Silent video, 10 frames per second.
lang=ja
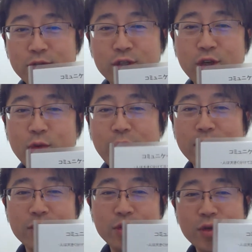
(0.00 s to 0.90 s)
月の
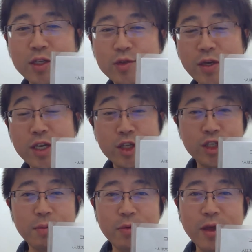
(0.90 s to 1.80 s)
マークの人たちはいつ
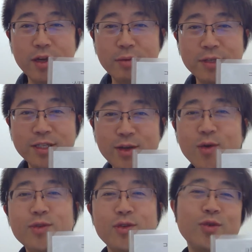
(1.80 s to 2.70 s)
でもウェルカムです
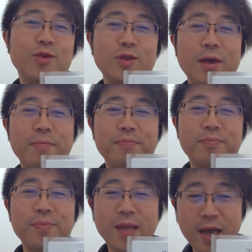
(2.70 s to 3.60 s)
よ、ということで、
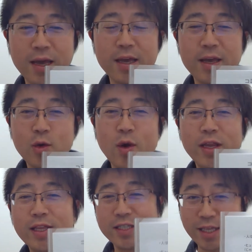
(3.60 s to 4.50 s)
はい、壊
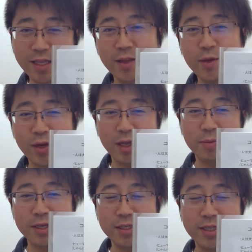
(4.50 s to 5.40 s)
れたシャッターのような
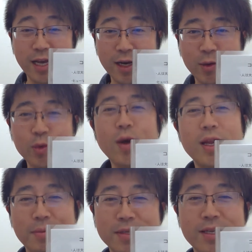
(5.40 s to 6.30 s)
イメージ、下がることはあ
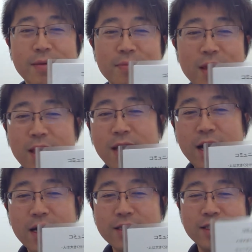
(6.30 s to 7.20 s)
りません。
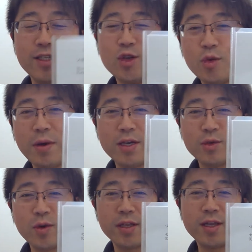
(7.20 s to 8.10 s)
アース、地球のマーク
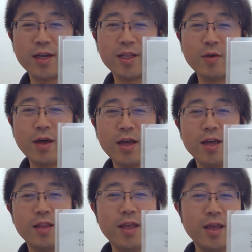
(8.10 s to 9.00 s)
の方々は、
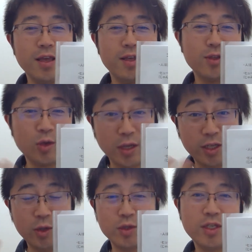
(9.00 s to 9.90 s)
ね、そういうような
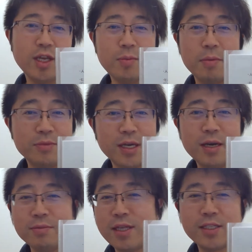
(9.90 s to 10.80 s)
人付き合いの無駄
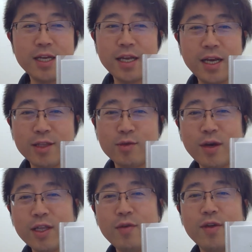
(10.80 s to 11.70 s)
が無駄じゃないかという
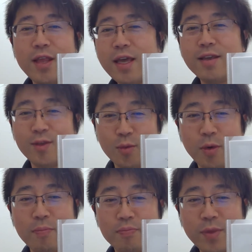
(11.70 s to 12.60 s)
わけではないけど
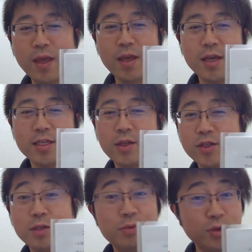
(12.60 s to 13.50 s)
も、ね、ちゃんと
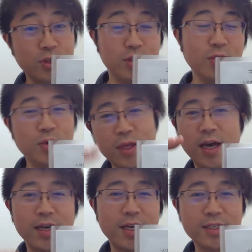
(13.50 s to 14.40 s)
自分の都合で
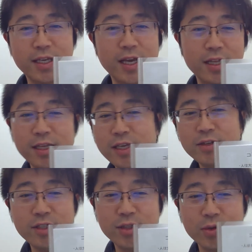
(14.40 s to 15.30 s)
上げ下げができ
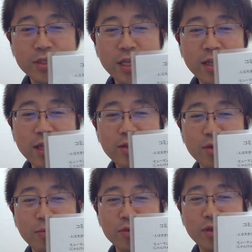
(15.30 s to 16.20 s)
る自動シャッターという
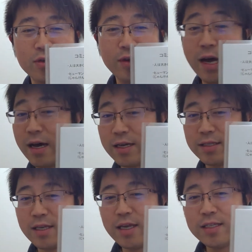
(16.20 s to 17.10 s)
のを持っているのが
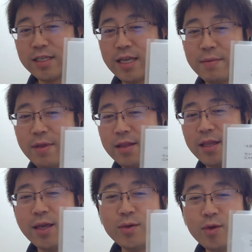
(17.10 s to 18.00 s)
アース。じゃあさ、
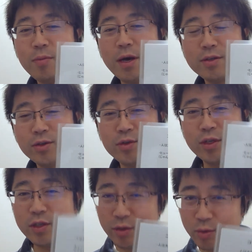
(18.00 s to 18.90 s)
太陽のマークの人
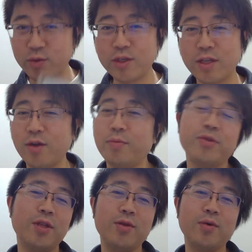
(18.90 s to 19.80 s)
たちはどういうシャッターを
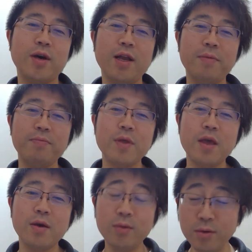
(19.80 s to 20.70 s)
持っているのかな？
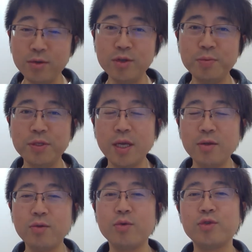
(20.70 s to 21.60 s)
このグループさん
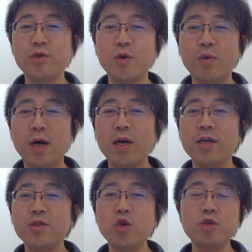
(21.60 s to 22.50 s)
の特徴は、
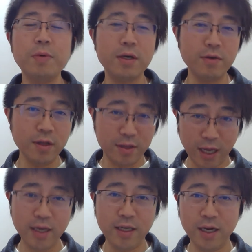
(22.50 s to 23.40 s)
束縛は
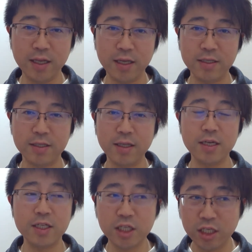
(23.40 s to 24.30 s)
大嫌いです。た
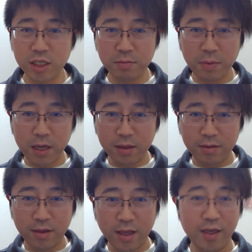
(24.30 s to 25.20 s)
だ、閉まっ
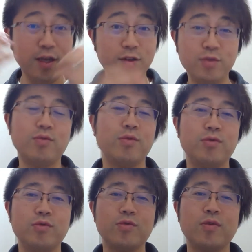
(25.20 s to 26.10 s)
ていると
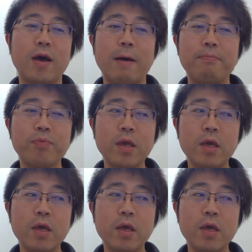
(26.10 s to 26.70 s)
いうか、